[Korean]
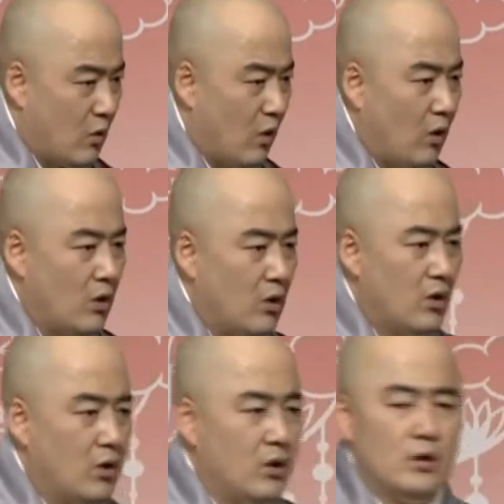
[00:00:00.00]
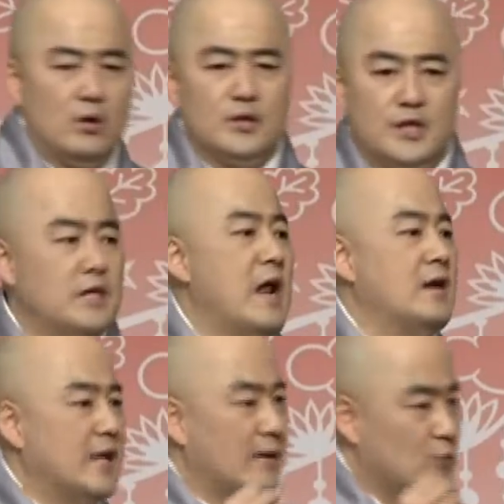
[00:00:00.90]
있고
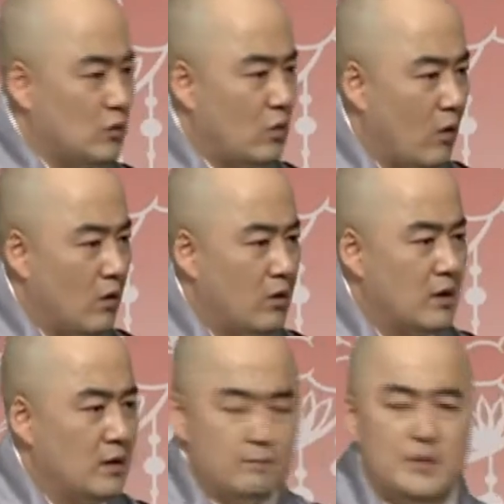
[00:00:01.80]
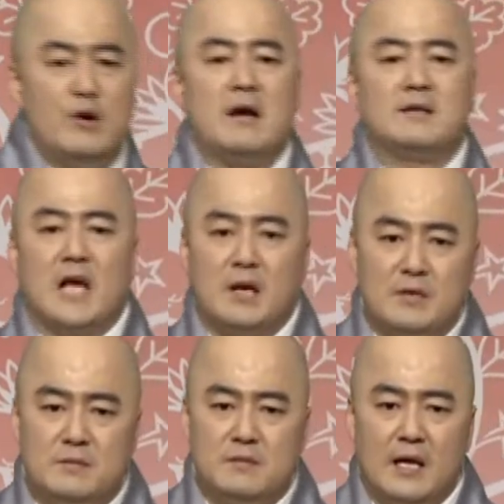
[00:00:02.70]
싫어하는 사람도 있고 미워하는 사람이
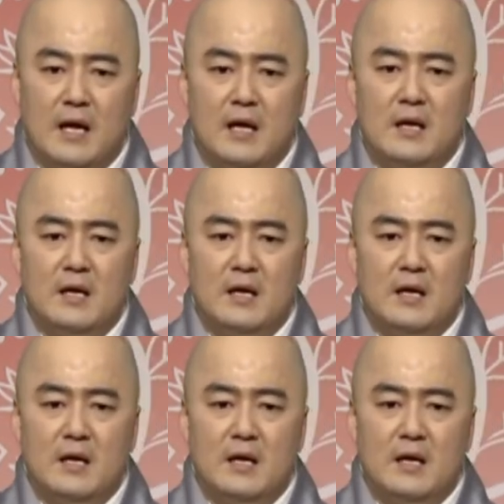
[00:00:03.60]
있습니다.